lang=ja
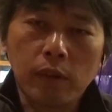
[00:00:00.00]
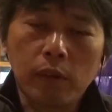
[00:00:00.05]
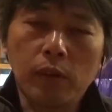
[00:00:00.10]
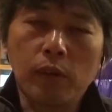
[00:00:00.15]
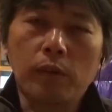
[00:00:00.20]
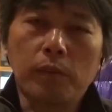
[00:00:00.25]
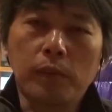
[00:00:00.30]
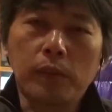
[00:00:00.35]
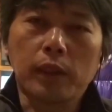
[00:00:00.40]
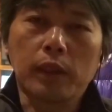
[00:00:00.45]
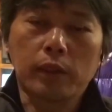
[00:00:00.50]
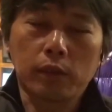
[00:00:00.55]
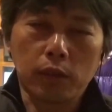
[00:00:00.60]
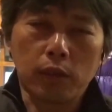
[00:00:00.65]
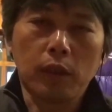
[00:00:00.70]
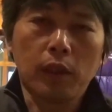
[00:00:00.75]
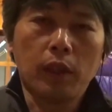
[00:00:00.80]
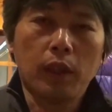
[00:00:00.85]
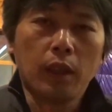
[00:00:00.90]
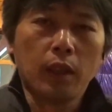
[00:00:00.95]
を目指す
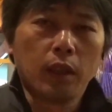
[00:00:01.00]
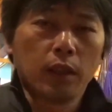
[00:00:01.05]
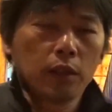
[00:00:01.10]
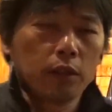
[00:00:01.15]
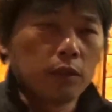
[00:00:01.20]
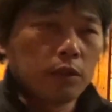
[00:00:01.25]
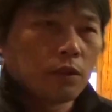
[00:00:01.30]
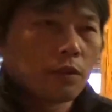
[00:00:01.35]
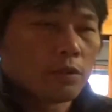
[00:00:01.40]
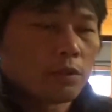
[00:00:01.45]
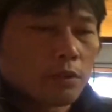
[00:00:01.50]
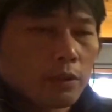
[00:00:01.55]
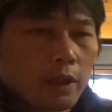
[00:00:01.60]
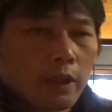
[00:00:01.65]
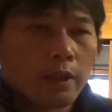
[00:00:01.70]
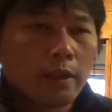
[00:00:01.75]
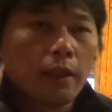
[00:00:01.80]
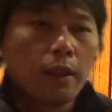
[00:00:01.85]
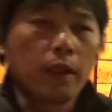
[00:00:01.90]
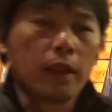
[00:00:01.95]
ということ
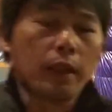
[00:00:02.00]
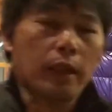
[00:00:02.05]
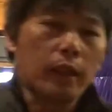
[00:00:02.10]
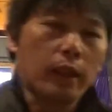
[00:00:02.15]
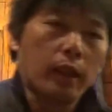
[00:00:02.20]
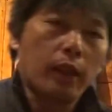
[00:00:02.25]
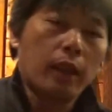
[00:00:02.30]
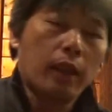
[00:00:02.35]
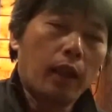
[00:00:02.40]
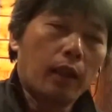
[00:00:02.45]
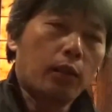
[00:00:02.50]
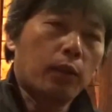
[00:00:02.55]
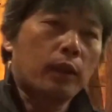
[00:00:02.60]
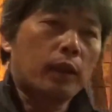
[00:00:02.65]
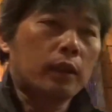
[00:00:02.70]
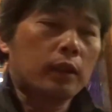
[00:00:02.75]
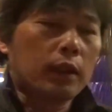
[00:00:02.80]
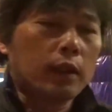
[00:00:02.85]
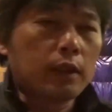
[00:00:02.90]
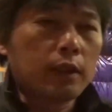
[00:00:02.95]
で、えあとは
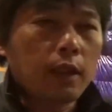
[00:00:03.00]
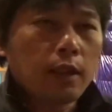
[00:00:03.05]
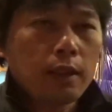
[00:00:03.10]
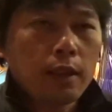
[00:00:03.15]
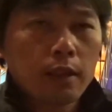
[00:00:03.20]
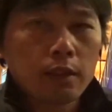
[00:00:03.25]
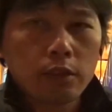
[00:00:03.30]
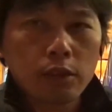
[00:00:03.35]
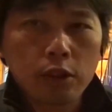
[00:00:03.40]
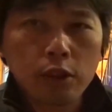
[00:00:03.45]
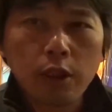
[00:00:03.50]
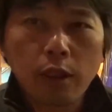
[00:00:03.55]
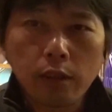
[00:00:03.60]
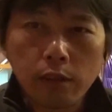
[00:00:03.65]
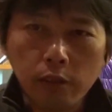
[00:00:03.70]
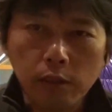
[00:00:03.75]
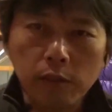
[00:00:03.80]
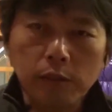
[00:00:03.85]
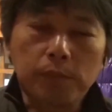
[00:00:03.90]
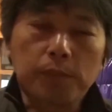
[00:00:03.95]
ですね3月4
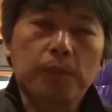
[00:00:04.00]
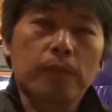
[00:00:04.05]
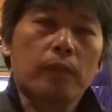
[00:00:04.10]
月、